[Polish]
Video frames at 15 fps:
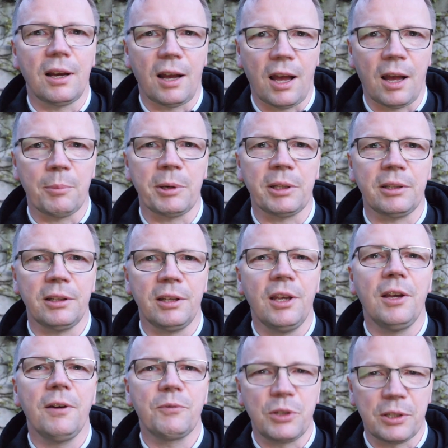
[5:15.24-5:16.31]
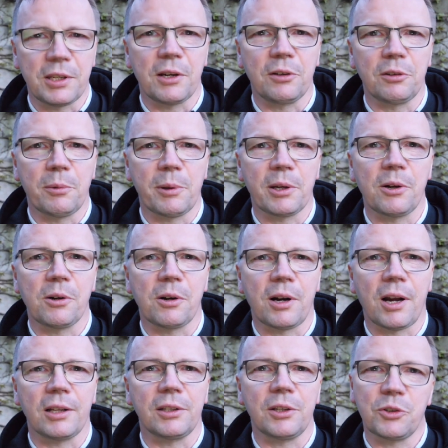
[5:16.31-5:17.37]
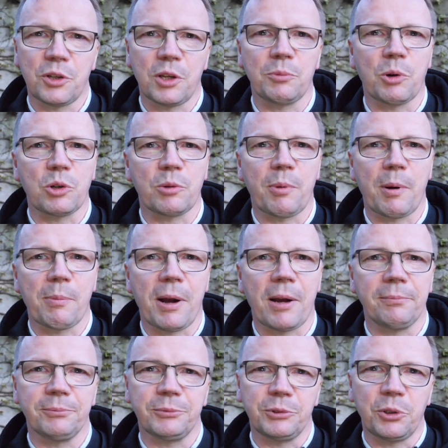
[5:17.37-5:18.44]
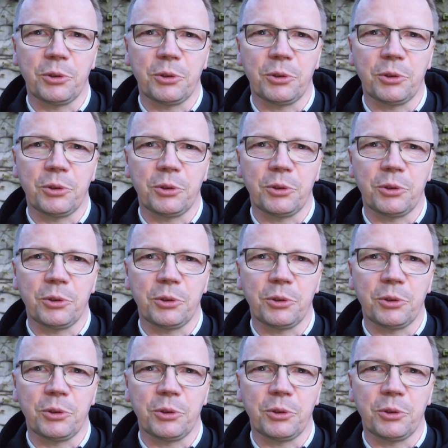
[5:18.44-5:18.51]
Amen. Wszystkiego dobrego, kochani. Szczęść Boże, papa. Do